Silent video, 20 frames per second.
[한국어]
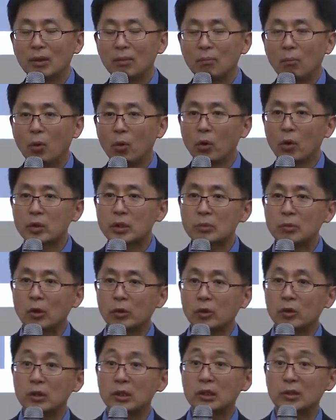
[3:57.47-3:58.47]
몰려 있으면
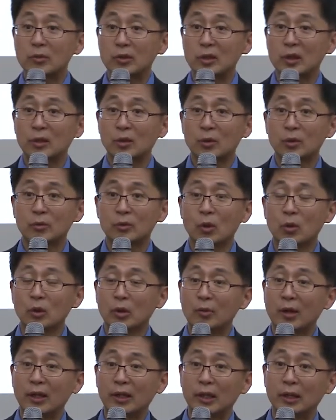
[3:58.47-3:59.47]
어떤 이점이 있어요? 또 역으로
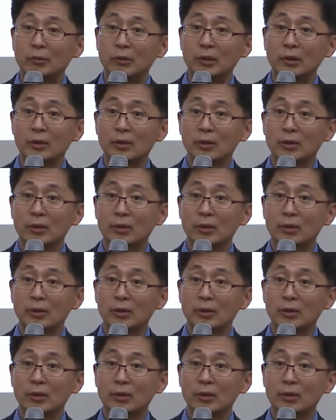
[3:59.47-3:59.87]
말한다면